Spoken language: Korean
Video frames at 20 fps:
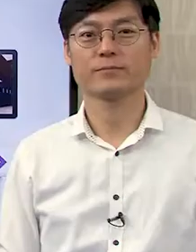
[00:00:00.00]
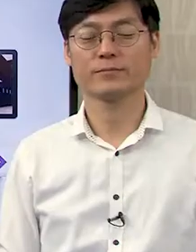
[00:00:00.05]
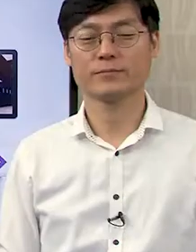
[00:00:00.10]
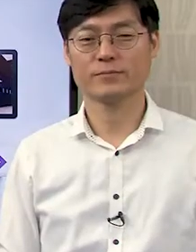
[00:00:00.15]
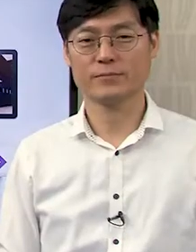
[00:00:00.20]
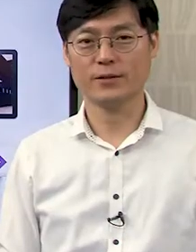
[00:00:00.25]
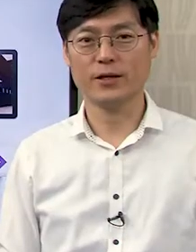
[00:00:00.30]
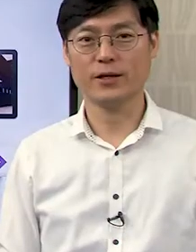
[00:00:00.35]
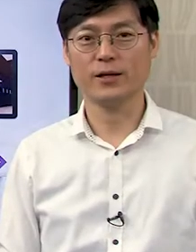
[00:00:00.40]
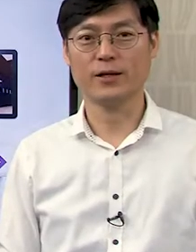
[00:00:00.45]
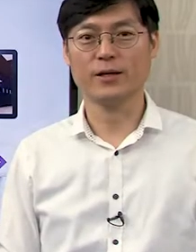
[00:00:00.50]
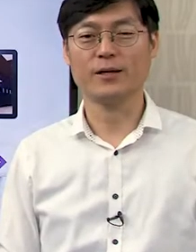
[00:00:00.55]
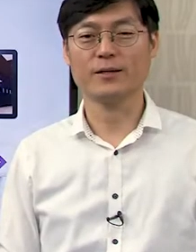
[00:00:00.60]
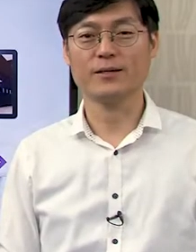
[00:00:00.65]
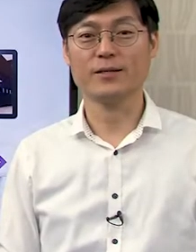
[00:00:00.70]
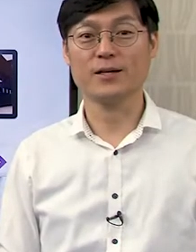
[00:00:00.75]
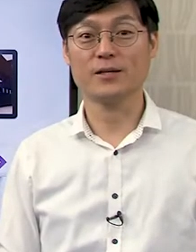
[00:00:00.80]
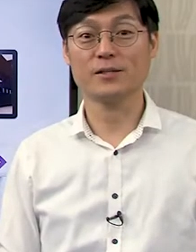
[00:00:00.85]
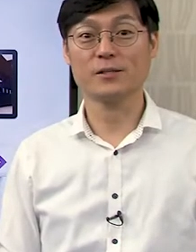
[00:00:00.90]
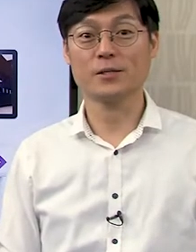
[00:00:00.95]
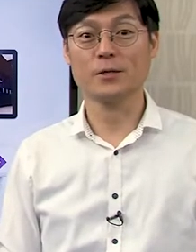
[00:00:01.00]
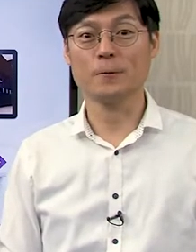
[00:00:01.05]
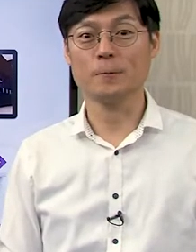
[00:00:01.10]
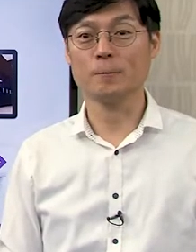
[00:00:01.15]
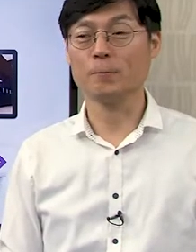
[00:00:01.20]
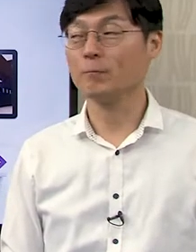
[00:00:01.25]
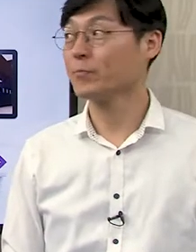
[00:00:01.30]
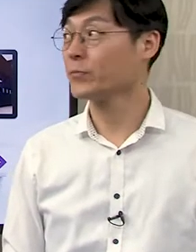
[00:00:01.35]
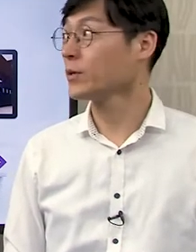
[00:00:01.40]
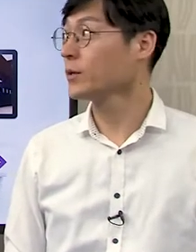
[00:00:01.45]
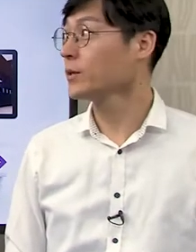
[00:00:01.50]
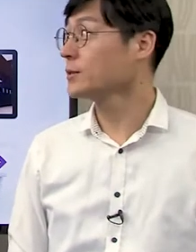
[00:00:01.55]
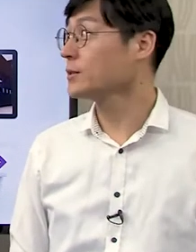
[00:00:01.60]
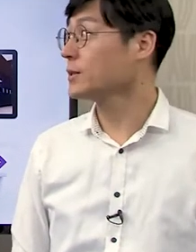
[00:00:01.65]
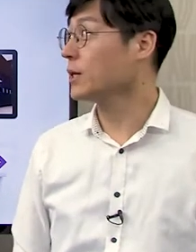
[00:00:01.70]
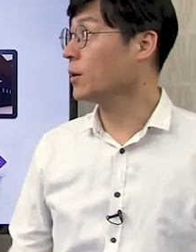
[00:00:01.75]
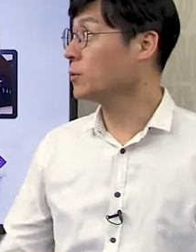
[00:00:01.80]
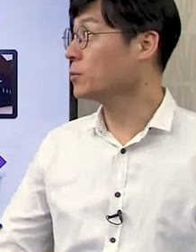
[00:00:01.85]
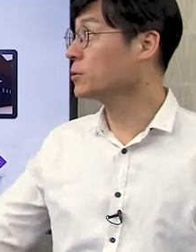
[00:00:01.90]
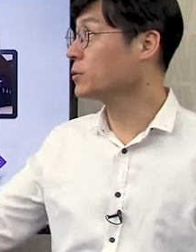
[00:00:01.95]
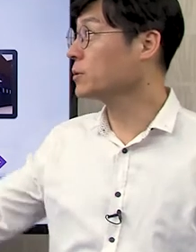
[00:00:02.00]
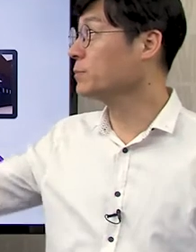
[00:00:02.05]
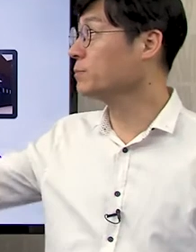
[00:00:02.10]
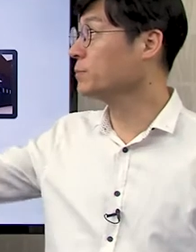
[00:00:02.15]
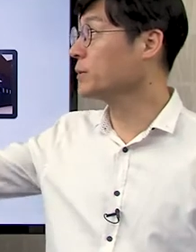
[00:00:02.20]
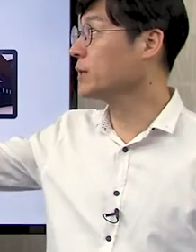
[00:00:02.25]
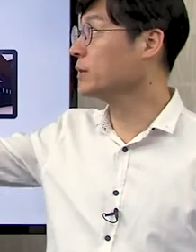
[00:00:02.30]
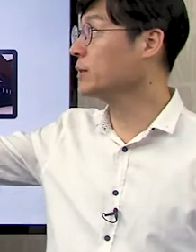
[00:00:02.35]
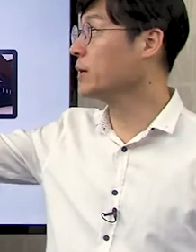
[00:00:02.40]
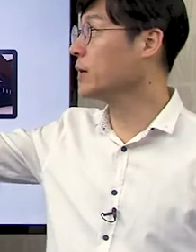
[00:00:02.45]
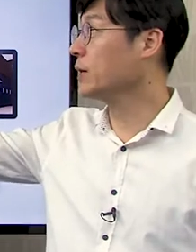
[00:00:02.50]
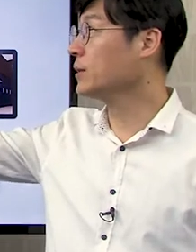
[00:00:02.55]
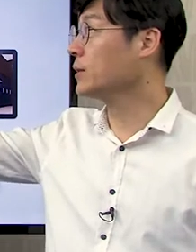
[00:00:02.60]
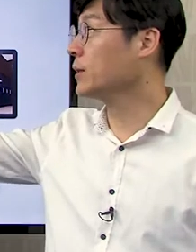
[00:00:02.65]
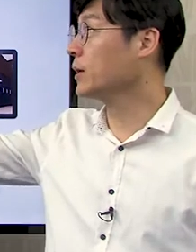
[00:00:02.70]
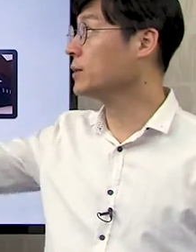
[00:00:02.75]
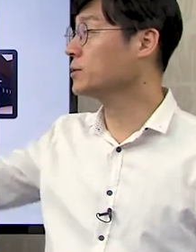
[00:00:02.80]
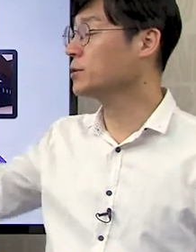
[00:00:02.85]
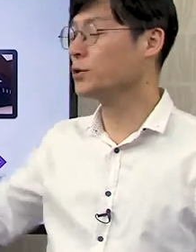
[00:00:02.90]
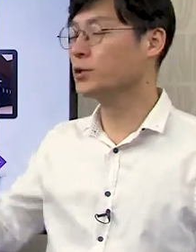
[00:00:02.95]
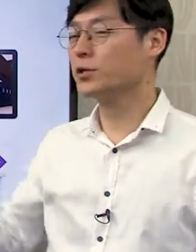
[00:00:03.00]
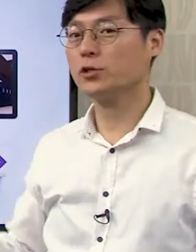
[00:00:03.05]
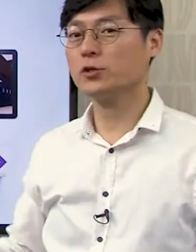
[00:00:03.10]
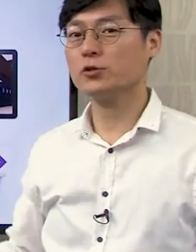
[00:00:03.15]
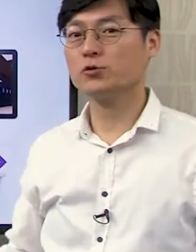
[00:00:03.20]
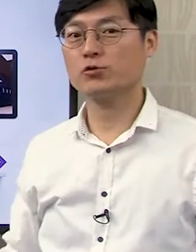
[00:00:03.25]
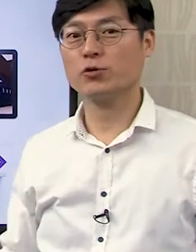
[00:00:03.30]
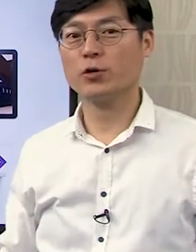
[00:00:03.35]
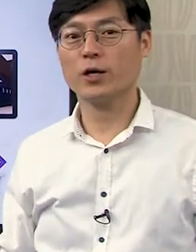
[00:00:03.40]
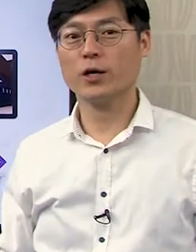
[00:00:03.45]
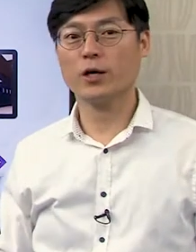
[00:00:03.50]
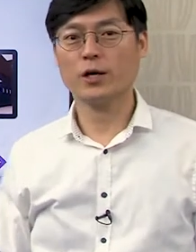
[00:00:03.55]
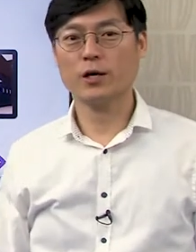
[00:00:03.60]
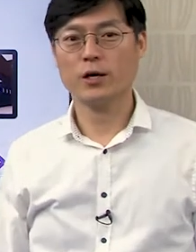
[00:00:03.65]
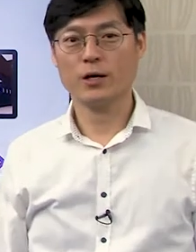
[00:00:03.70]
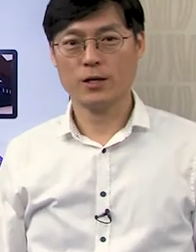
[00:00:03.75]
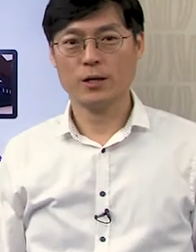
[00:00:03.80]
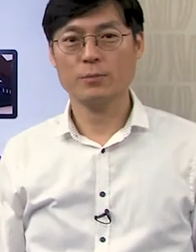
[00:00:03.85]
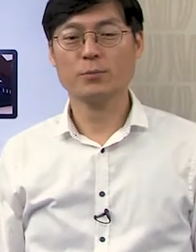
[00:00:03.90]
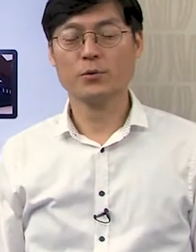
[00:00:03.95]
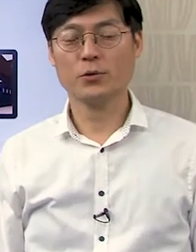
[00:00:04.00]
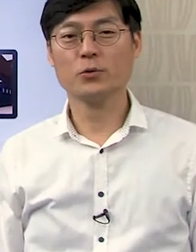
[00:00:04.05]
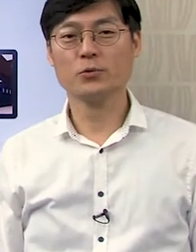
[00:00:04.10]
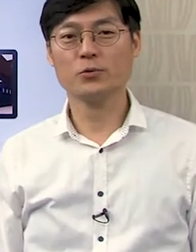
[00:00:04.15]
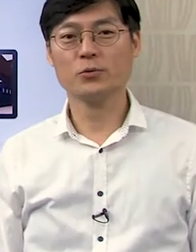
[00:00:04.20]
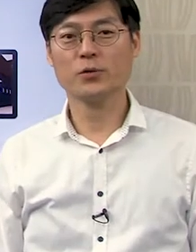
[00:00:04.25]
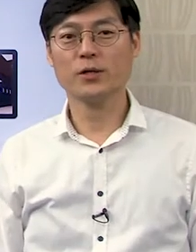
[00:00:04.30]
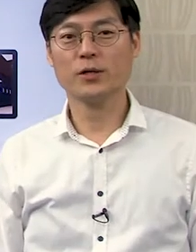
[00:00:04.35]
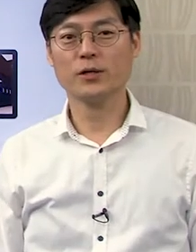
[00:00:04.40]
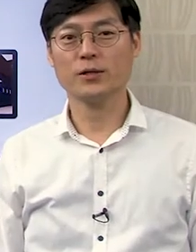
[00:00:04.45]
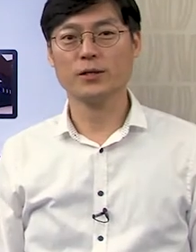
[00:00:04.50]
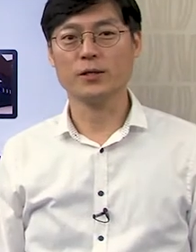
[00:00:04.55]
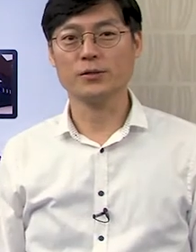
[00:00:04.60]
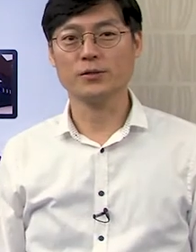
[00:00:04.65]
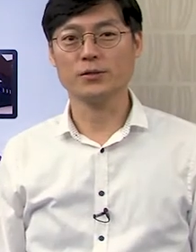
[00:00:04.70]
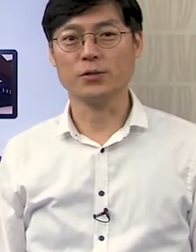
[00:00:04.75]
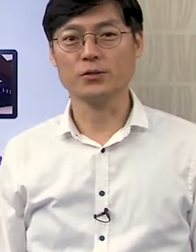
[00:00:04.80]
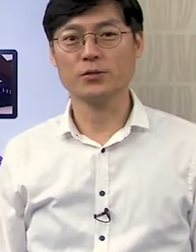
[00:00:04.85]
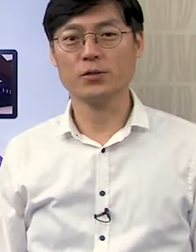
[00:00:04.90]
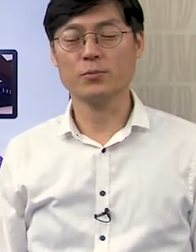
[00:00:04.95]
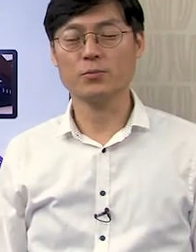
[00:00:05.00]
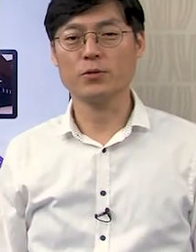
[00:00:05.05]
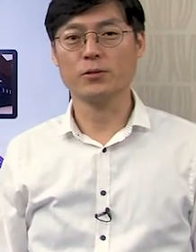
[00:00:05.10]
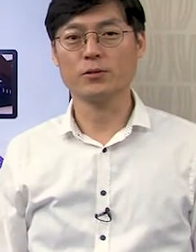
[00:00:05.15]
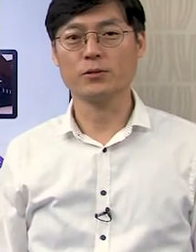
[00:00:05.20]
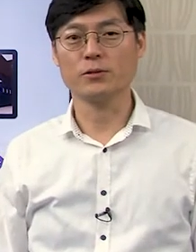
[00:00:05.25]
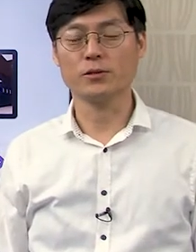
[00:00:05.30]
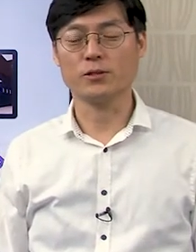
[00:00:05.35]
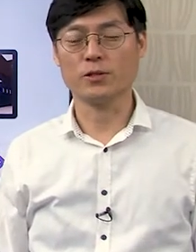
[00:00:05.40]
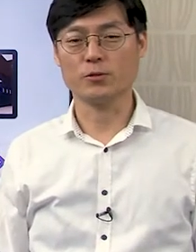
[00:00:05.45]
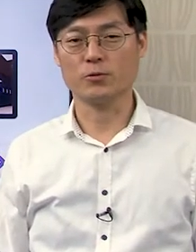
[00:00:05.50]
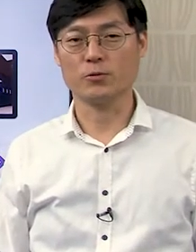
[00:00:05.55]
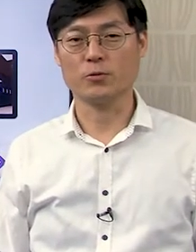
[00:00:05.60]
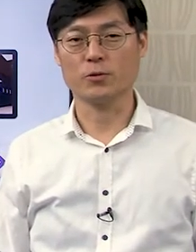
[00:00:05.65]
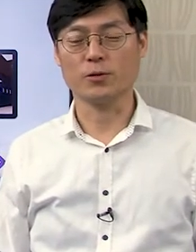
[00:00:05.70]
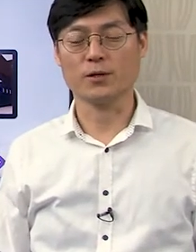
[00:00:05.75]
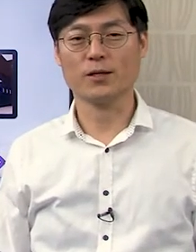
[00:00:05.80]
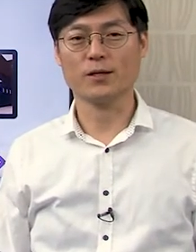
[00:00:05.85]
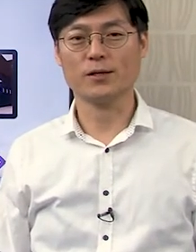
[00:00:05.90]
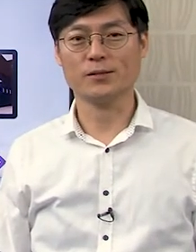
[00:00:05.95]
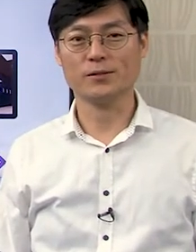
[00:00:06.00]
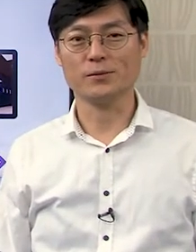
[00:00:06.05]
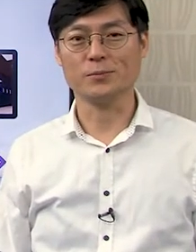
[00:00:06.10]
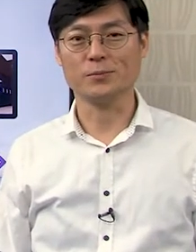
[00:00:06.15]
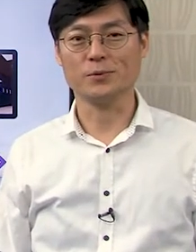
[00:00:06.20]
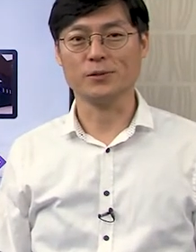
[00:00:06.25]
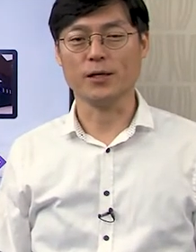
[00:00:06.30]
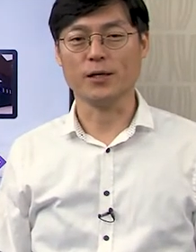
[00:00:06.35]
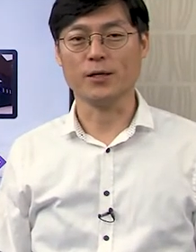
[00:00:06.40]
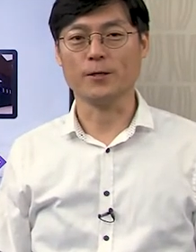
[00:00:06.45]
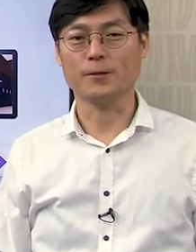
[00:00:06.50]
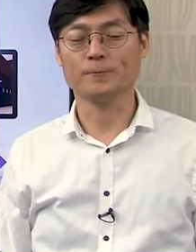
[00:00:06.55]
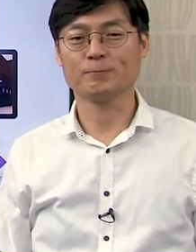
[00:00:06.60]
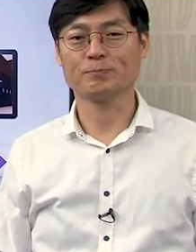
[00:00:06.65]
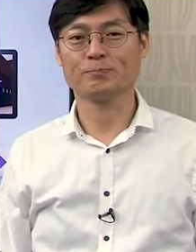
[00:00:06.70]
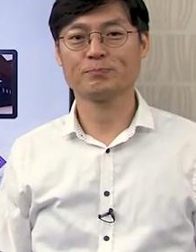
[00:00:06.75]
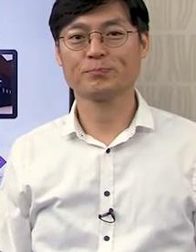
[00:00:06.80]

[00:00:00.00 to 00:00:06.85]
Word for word: 네, 안녕하세요. 자, 오늘은 빅데이터 처리 기술의 필요성에 대해서 설명을 드리도록 하겠습니다.